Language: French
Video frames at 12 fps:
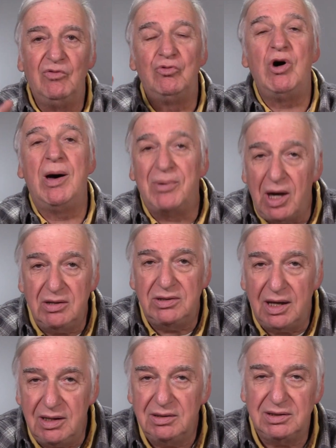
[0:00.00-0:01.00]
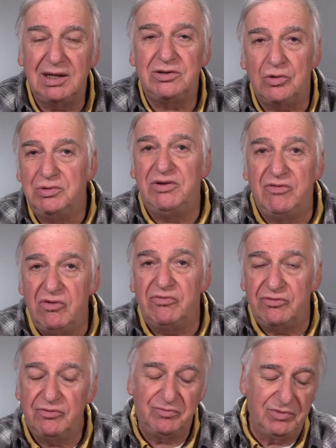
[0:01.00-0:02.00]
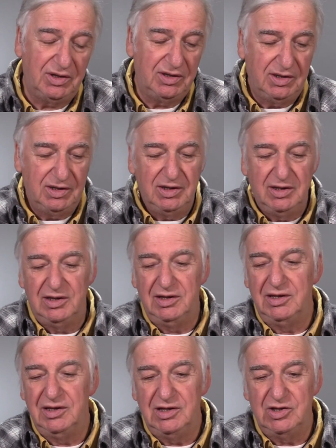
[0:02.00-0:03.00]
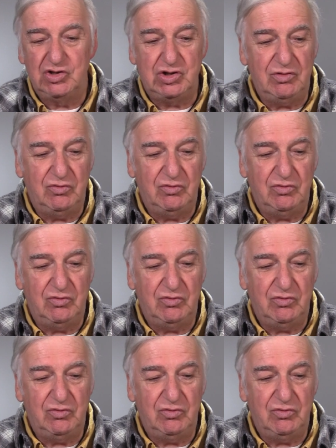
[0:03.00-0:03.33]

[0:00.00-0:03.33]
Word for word: Faut apprendre, hein, quand on est veuf. J'ai